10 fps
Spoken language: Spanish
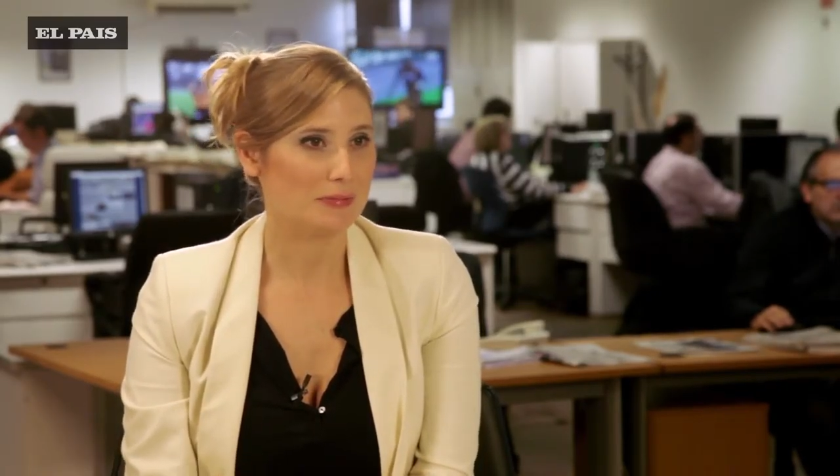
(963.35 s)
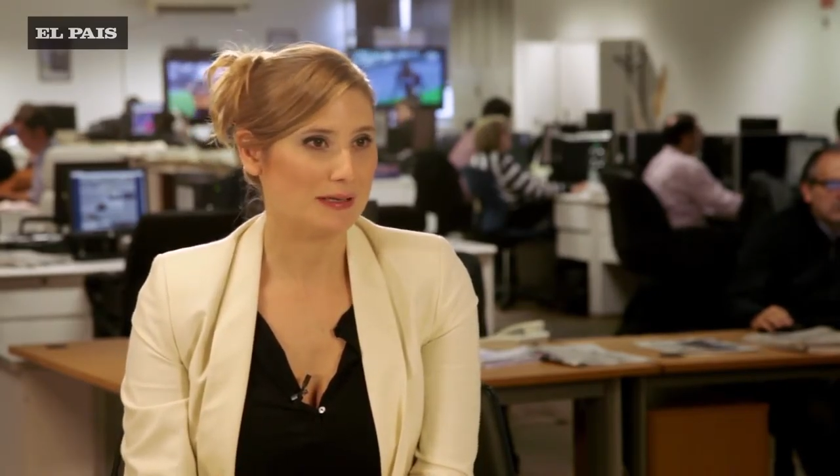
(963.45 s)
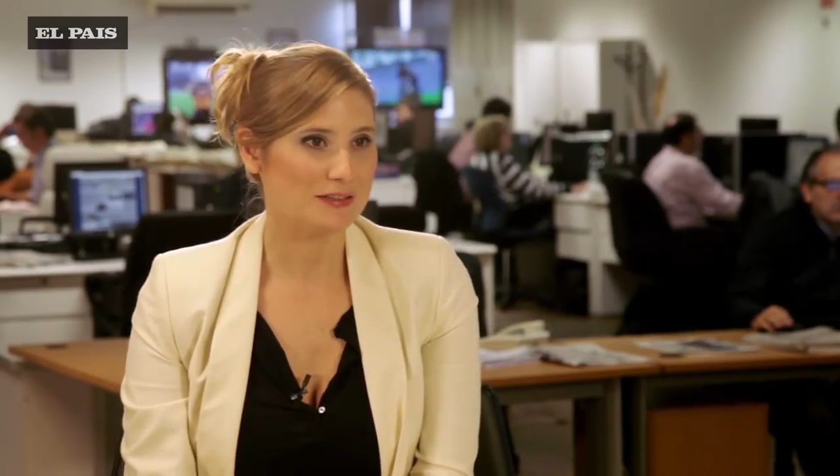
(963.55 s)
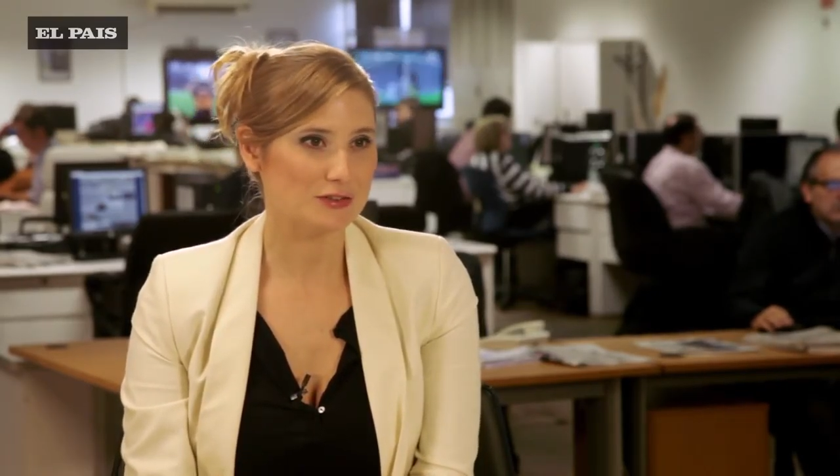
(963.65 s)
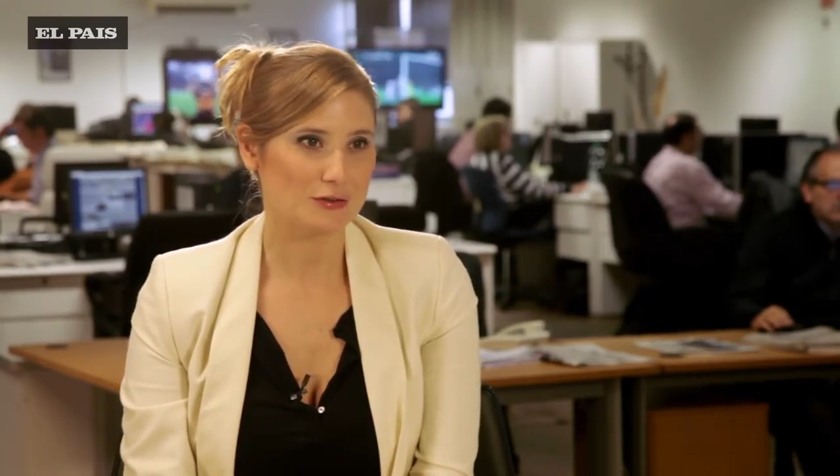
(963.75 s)

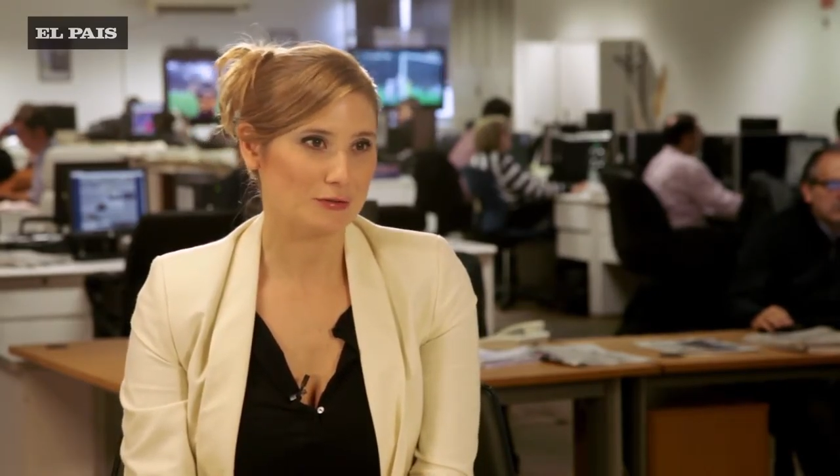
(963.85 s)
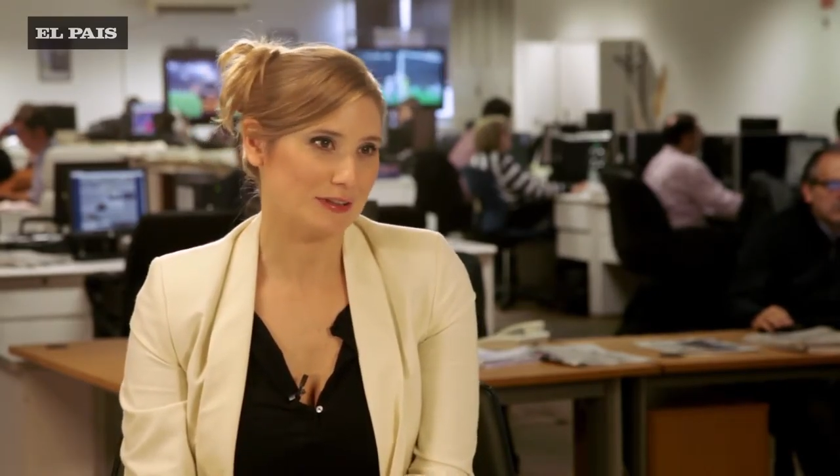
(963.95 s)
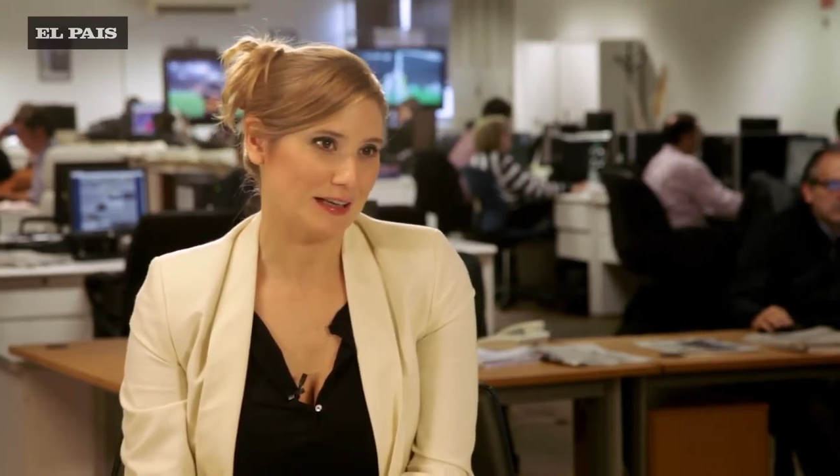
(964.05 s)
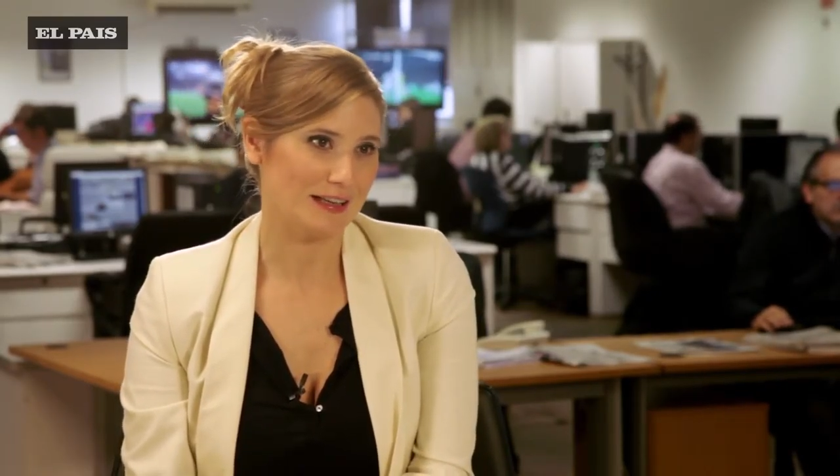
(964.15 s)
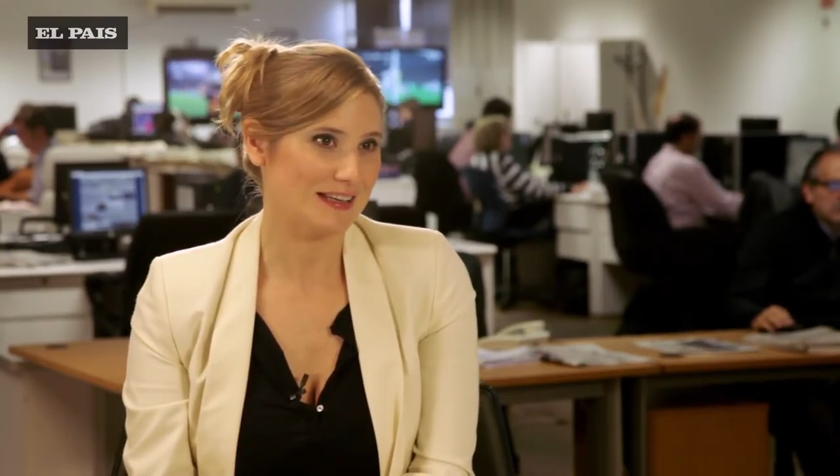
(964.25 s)
plazo
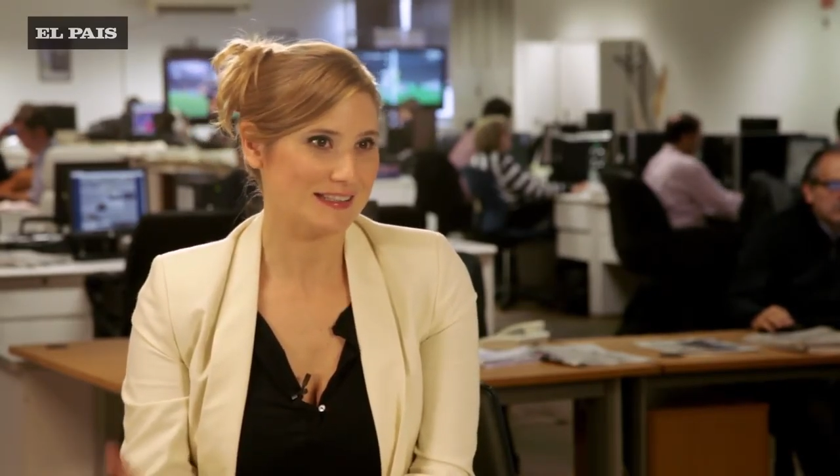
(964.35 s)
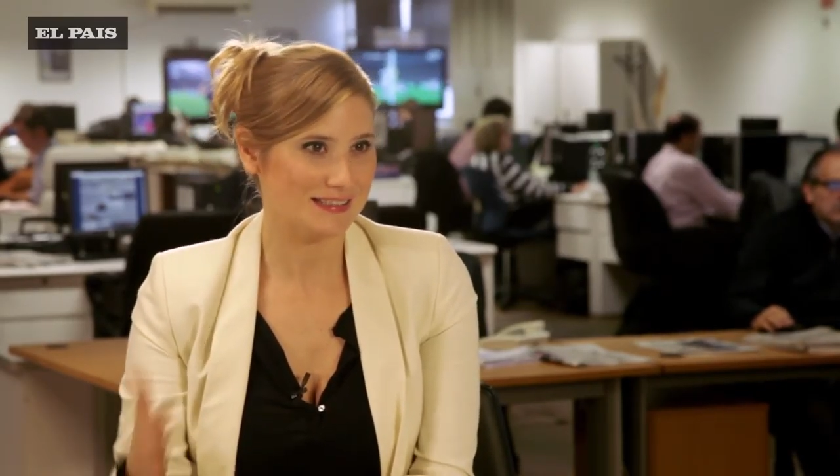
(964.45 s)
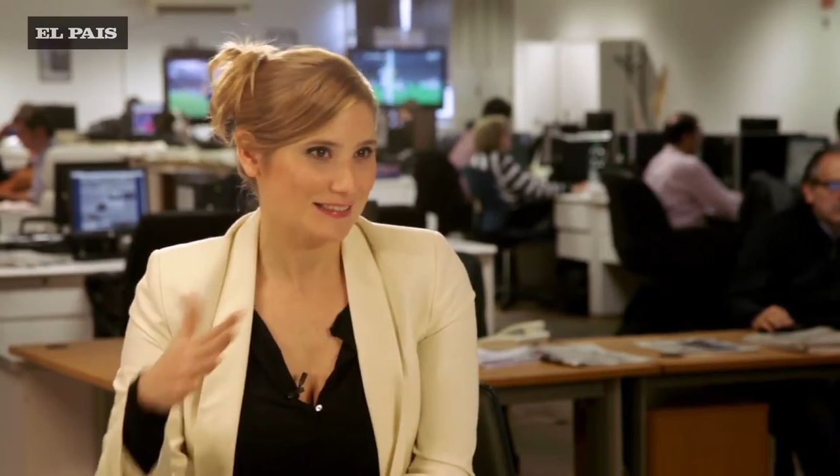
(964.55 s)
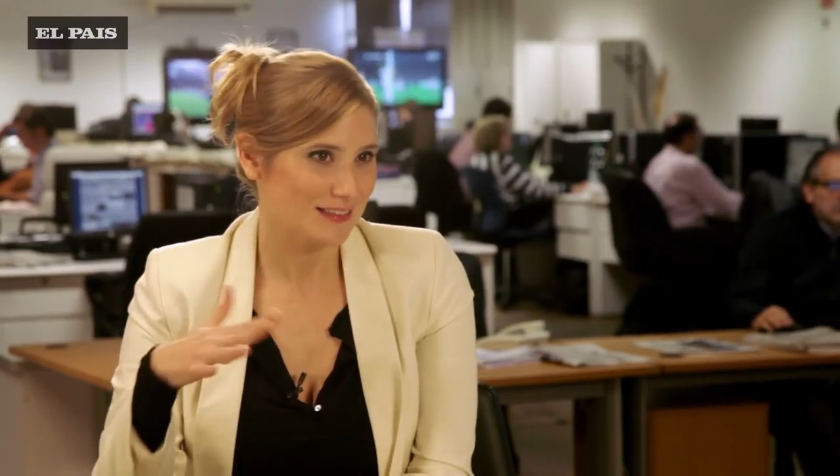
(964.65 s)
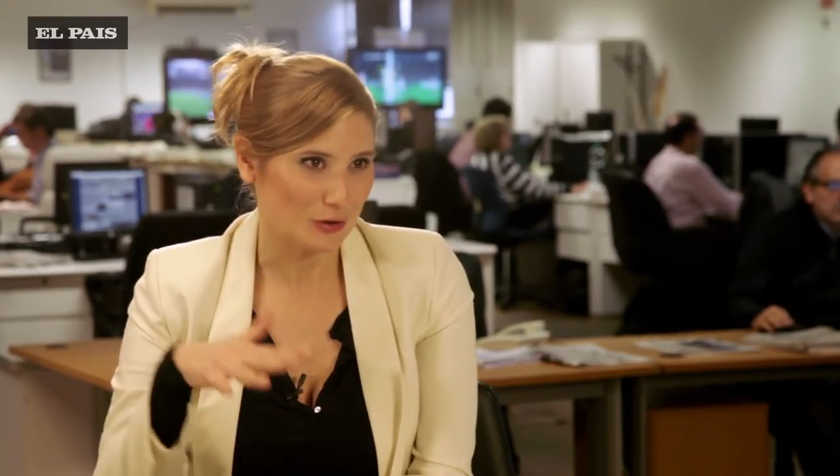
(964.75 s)
nuestra idea
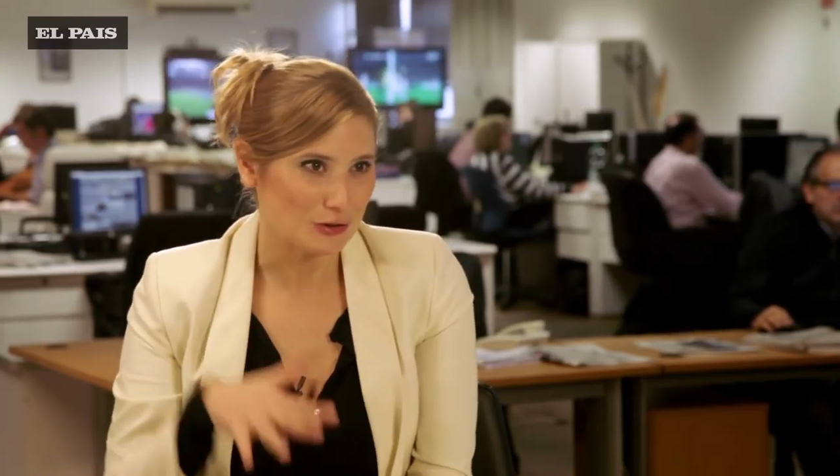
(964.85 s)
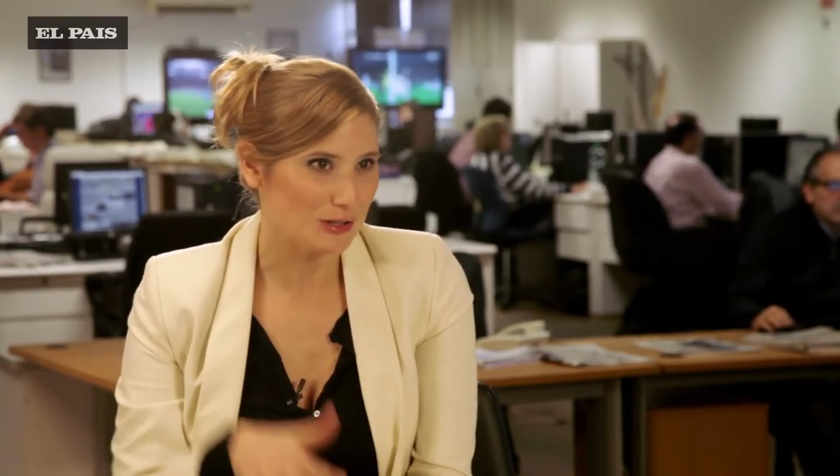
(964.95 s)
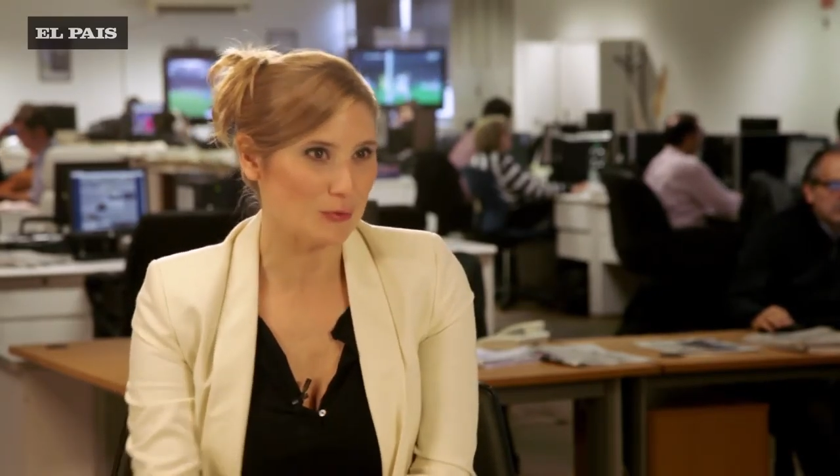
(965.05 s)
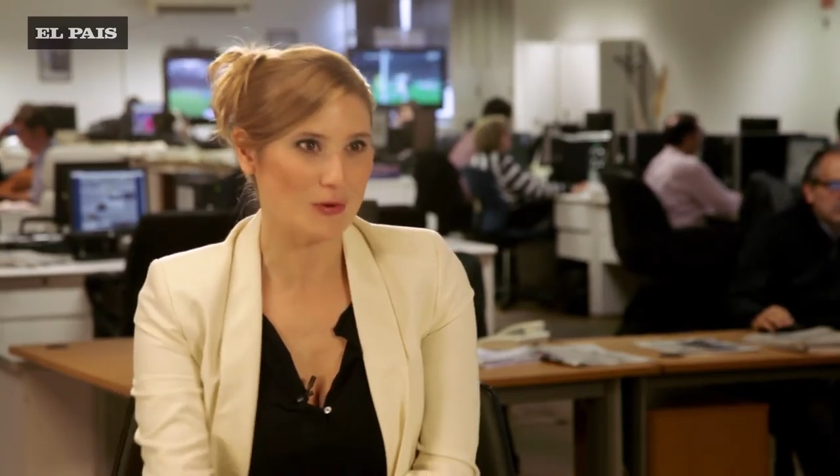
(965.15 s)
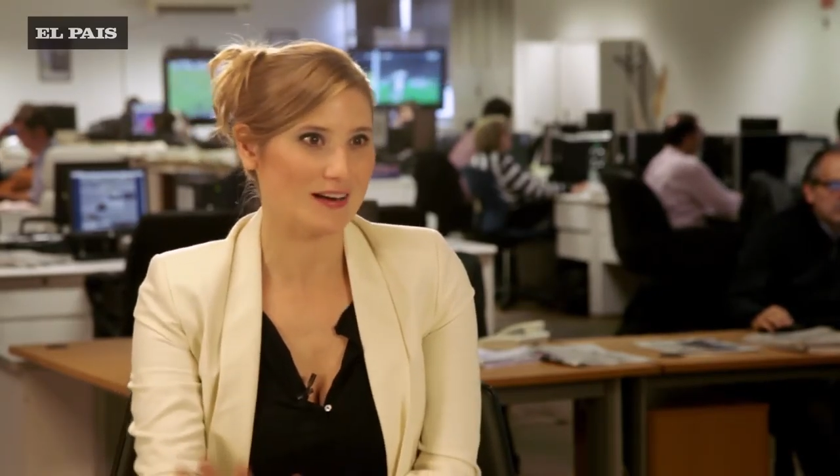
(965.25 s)
es
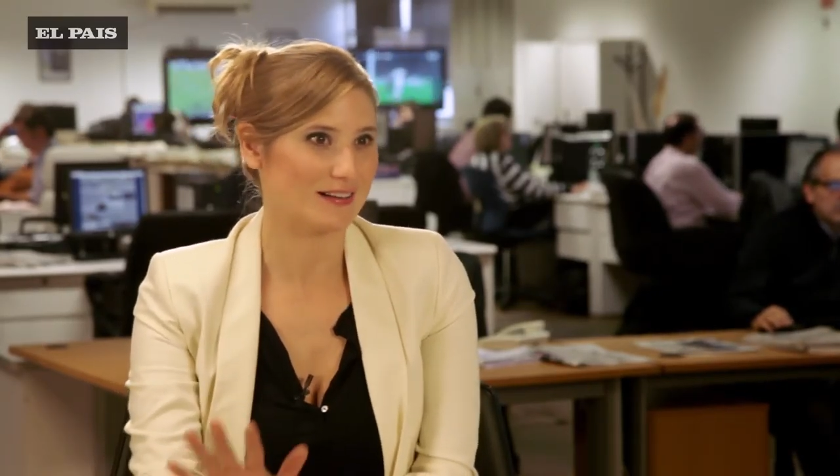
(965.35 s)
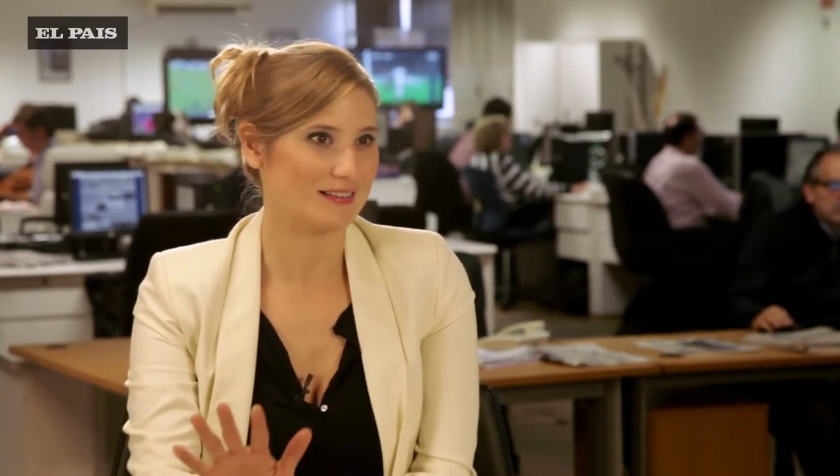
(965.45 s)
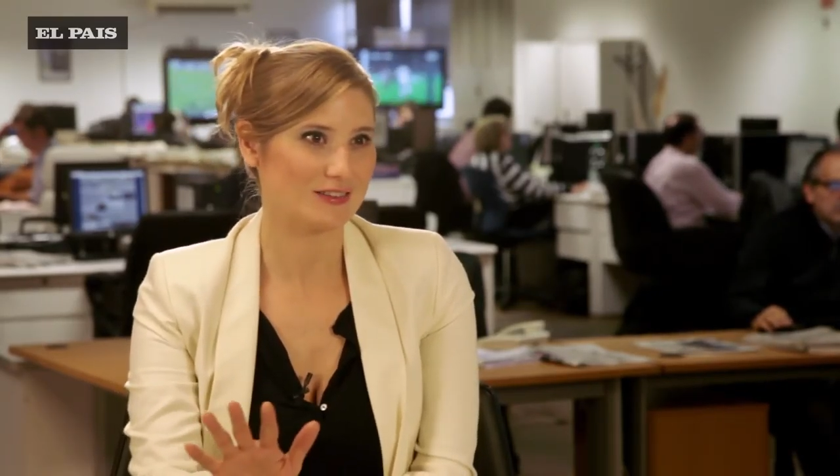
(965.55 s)
continuar